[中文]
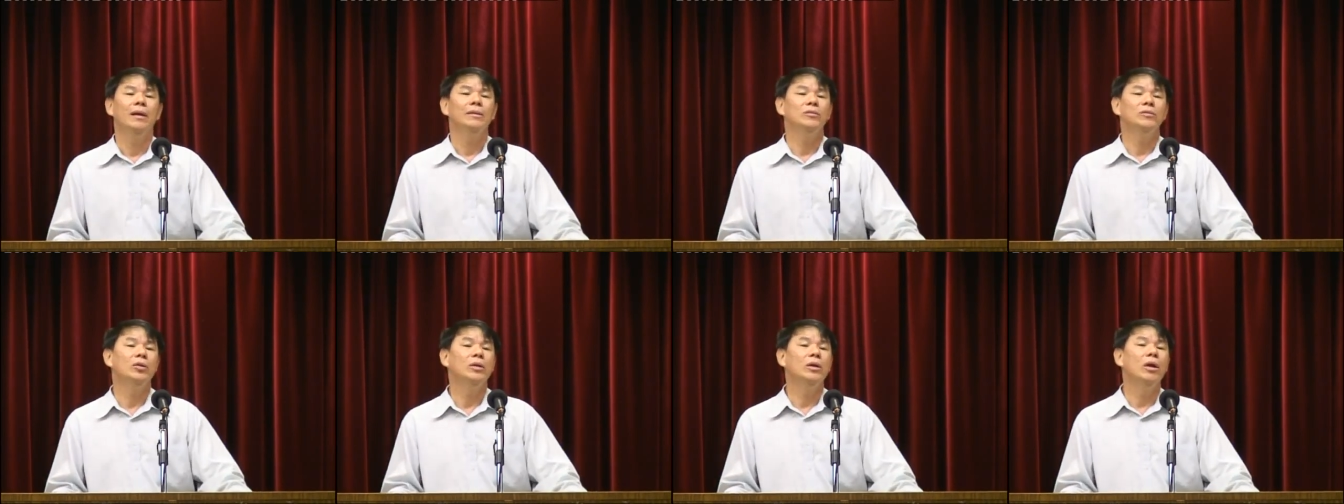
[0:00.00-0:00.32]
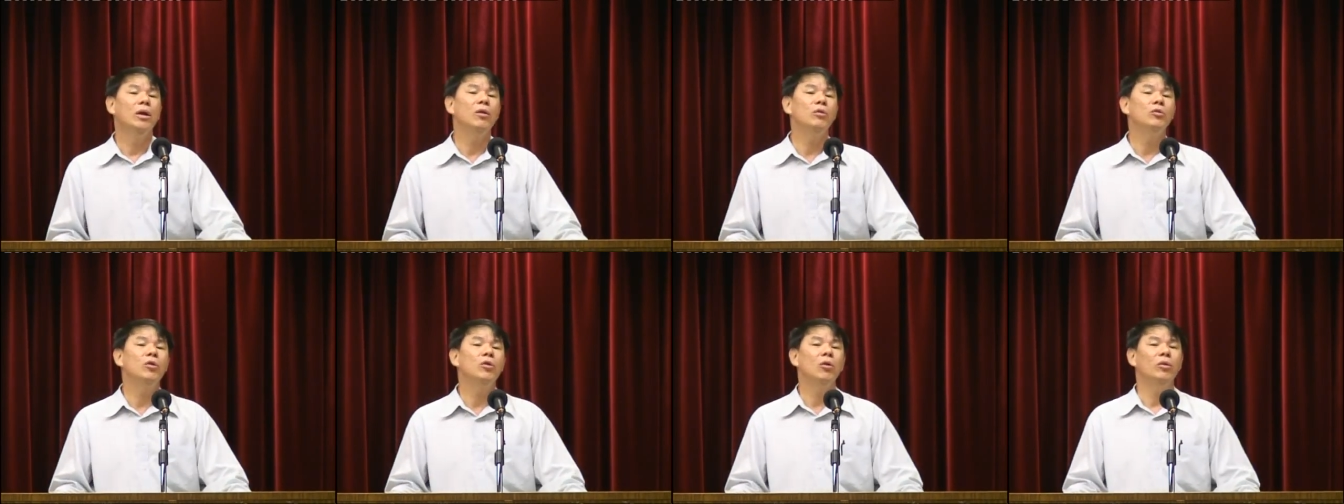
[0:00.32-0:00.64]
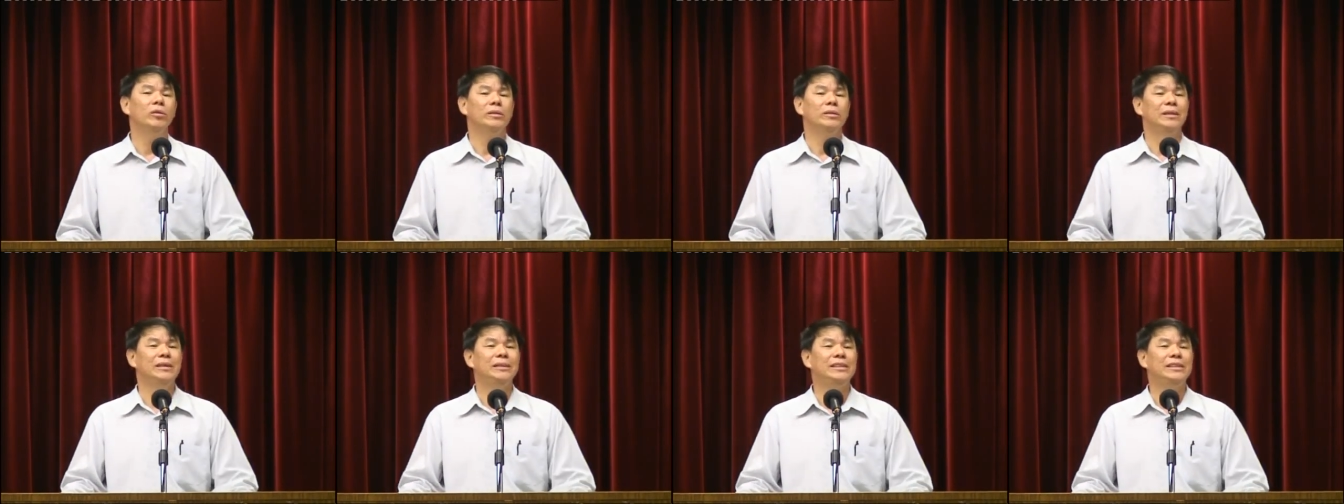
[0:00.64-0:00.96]
最后
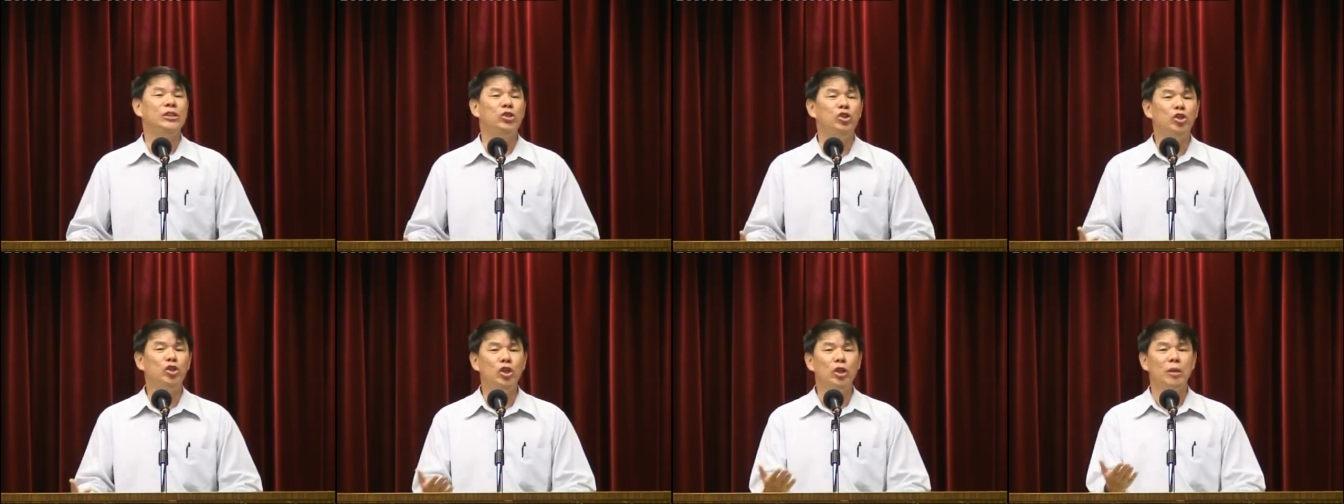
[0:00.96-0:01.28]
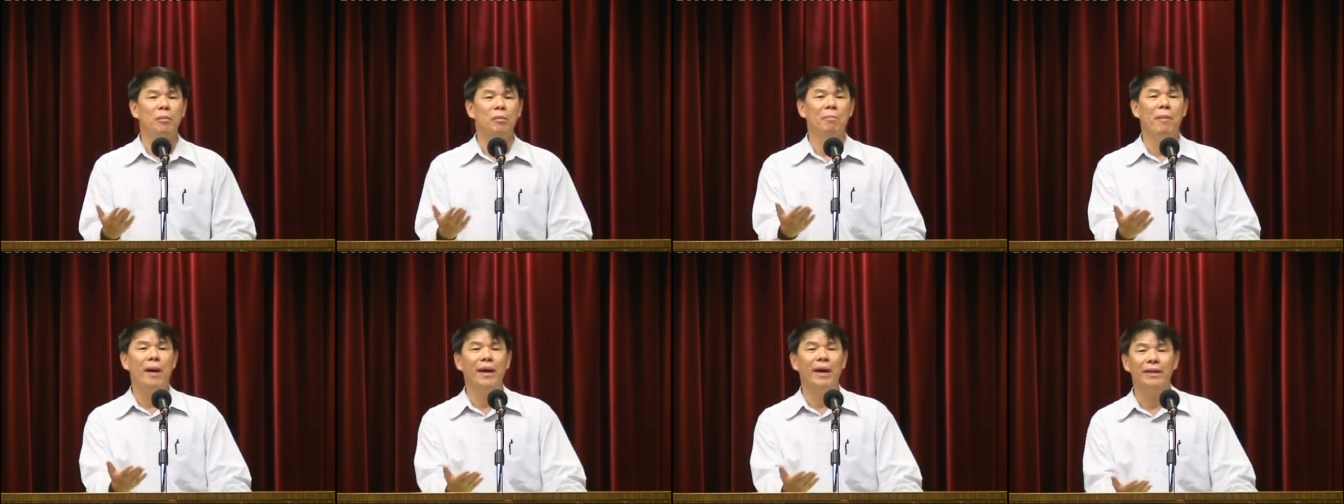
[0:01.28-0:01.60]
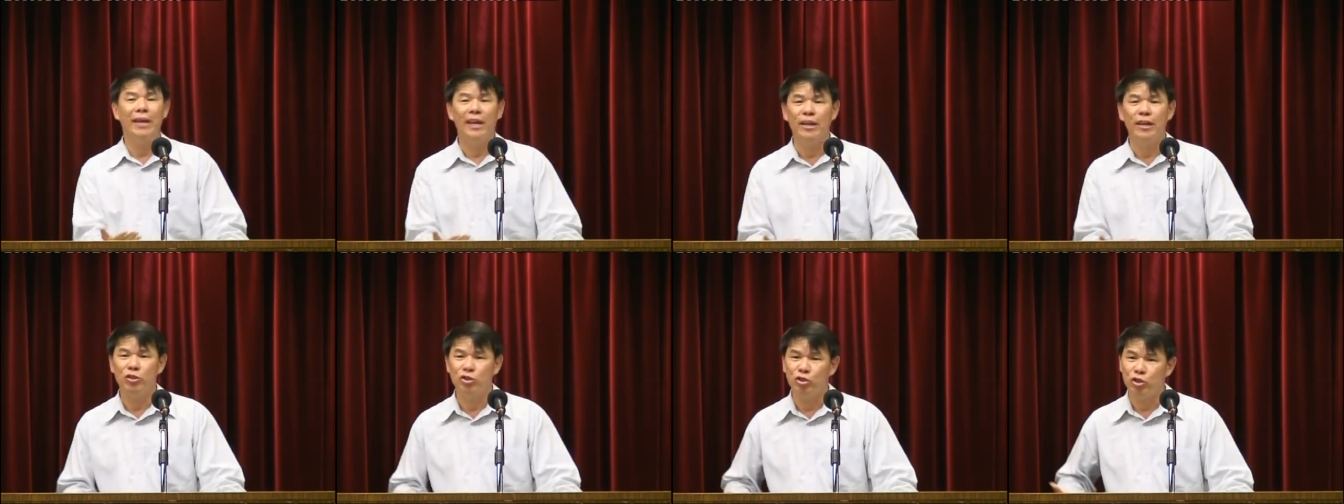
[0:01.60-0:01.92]
用锯把
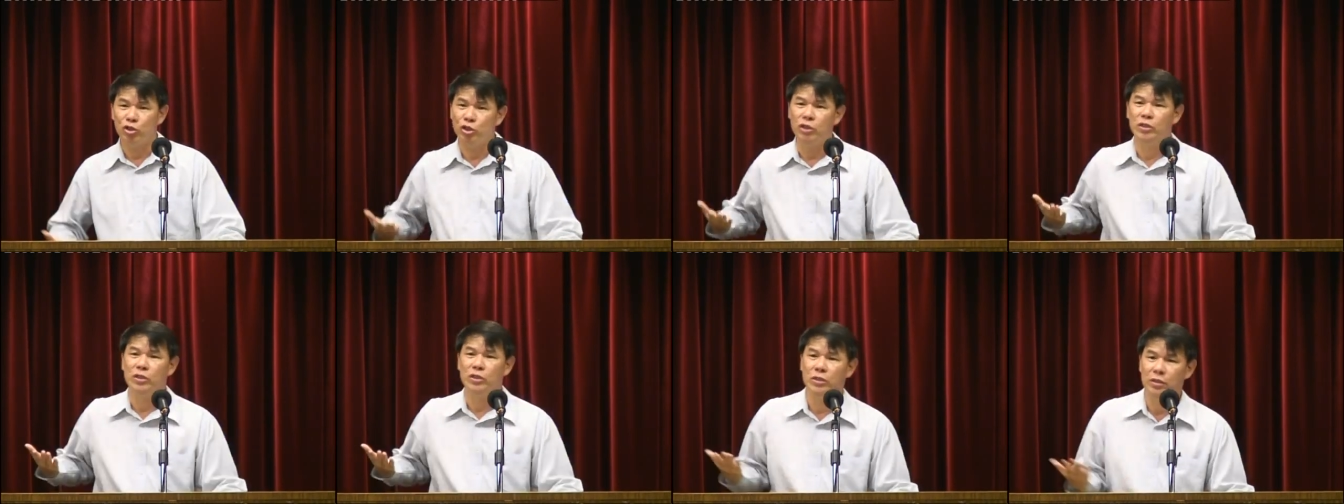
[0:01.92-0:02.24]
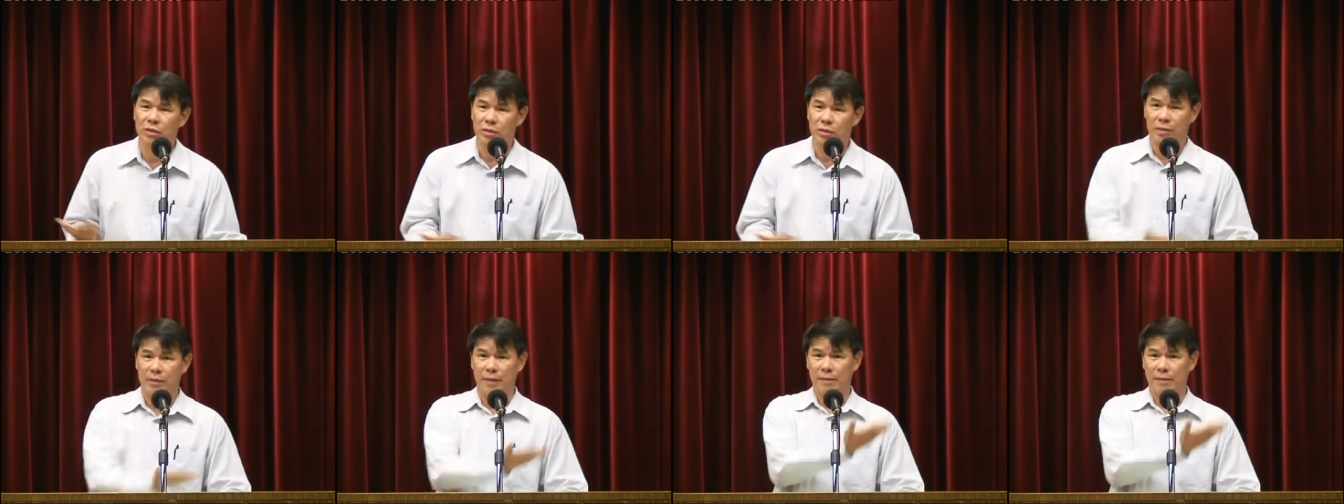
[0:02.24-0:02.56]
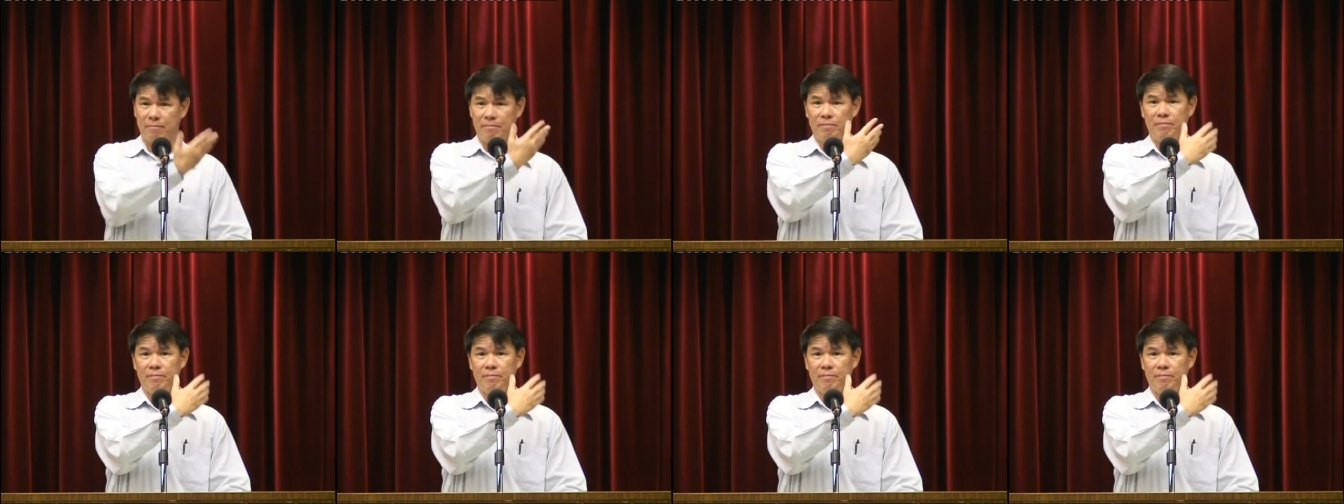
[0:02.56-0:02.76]
他锯死的。